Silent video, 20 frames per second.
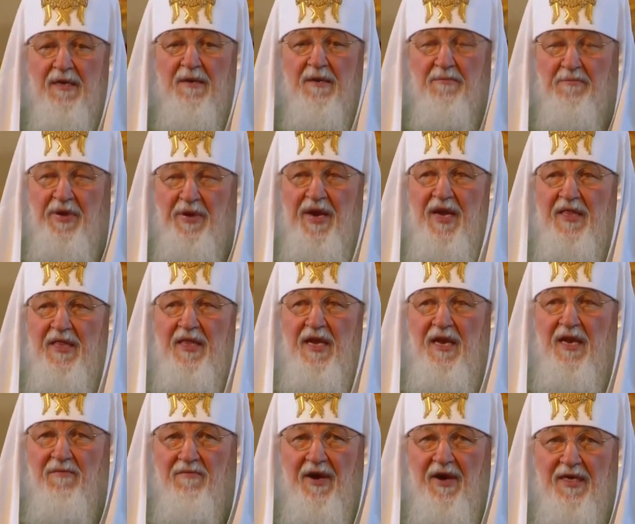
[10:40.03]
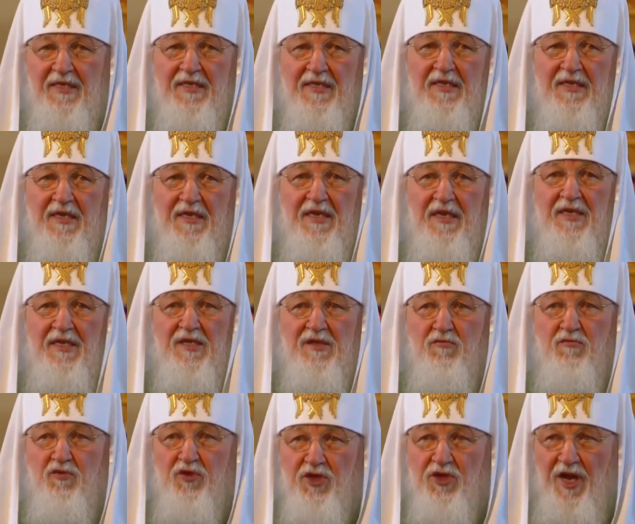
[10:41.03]
преодолевать
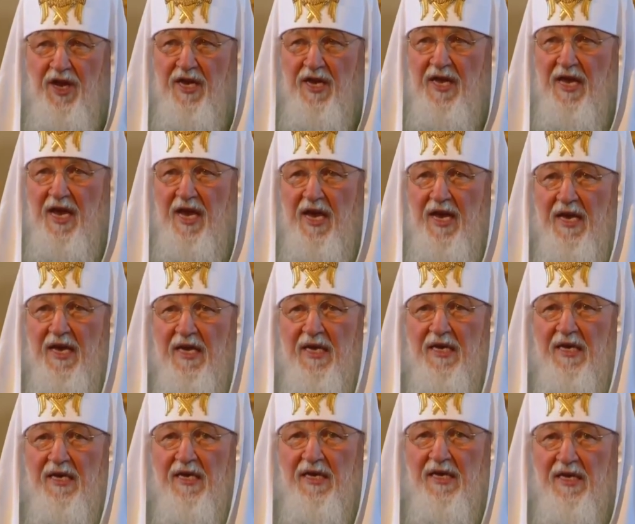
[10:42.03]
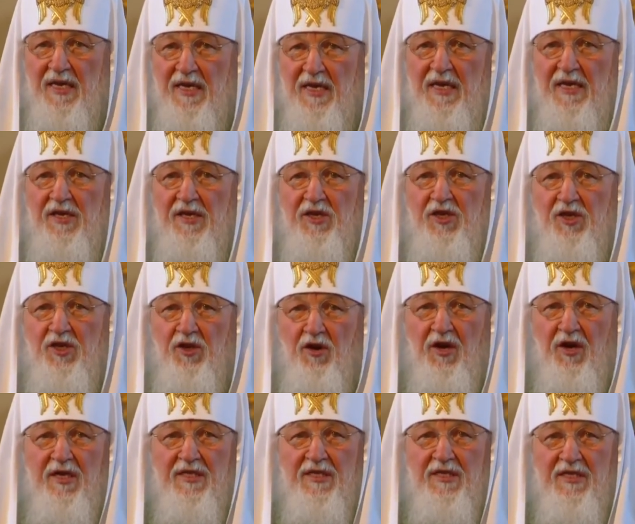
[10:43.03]
искушения и, еще
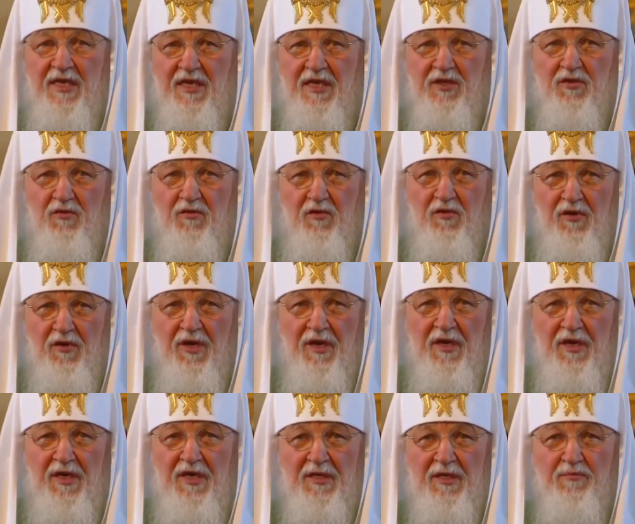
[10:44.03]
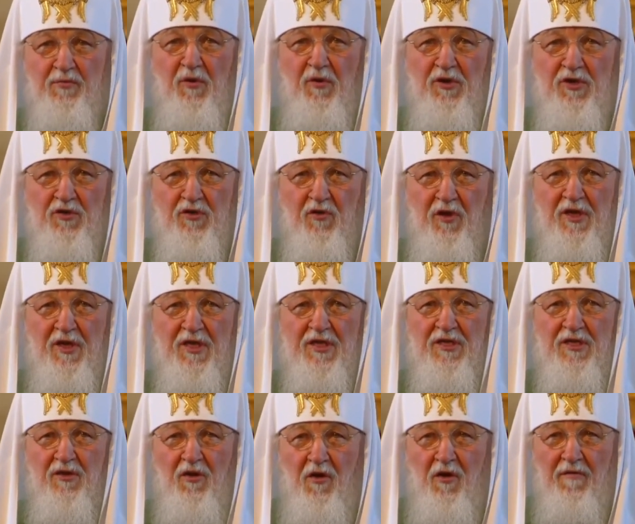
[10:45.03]
раз скажу, использую это
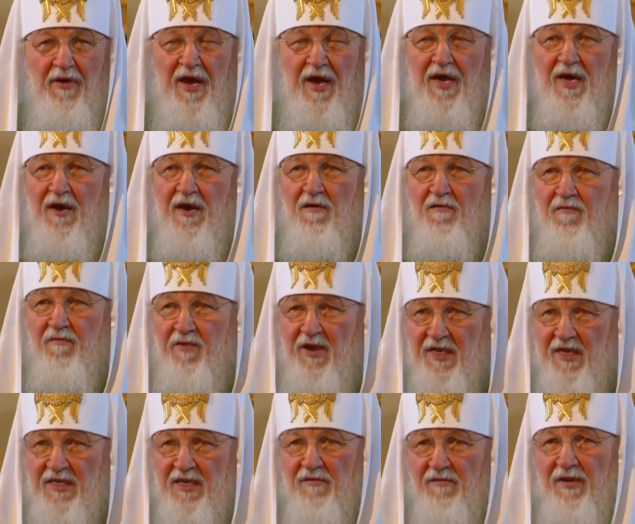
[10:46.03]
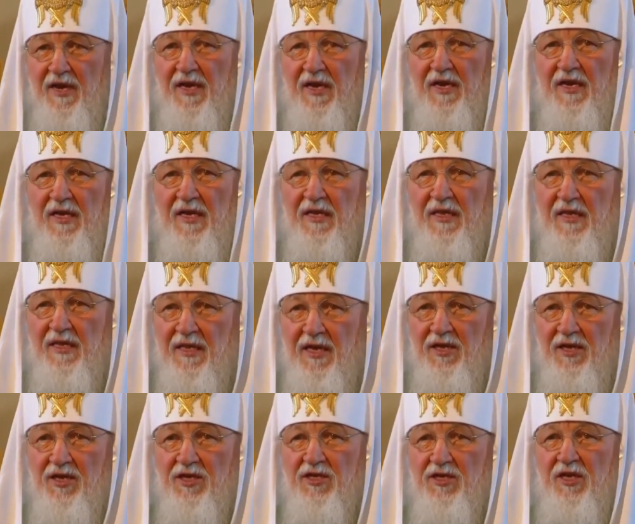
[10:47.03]
слово, вызовы
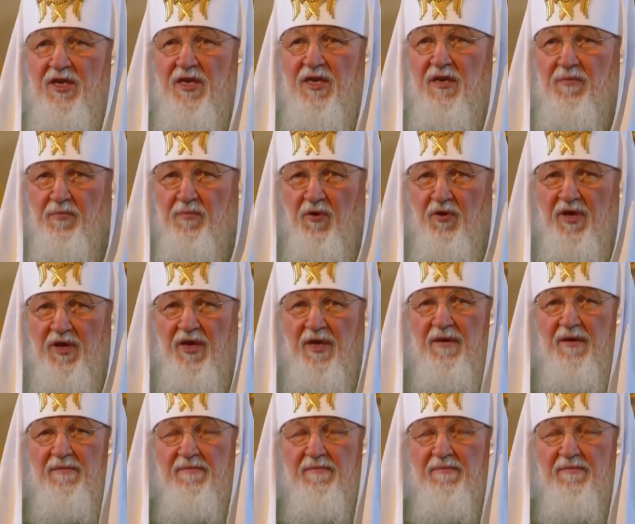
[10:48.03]
нынешней эпохи.